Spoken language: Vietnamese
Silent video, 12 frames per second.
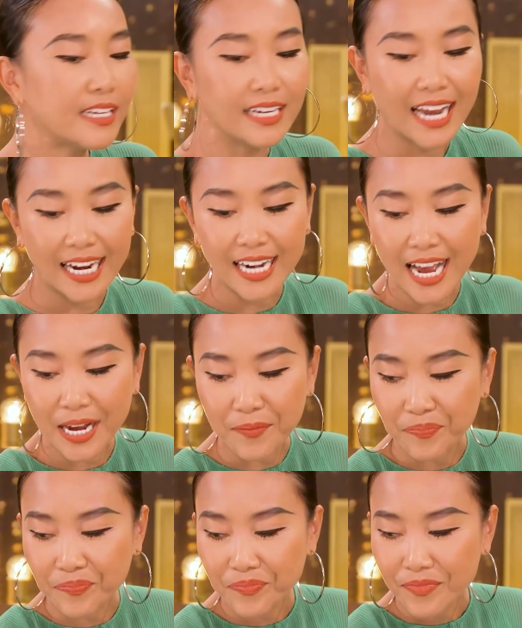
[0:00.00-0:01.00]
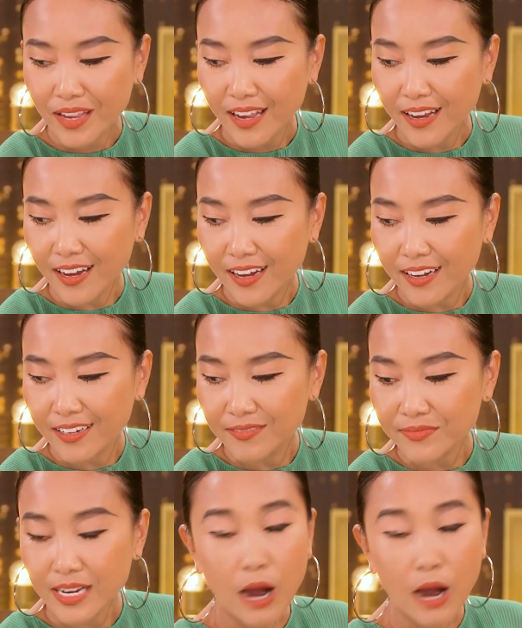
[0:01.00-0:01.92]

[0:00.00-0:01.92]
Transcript: thì lại làm à,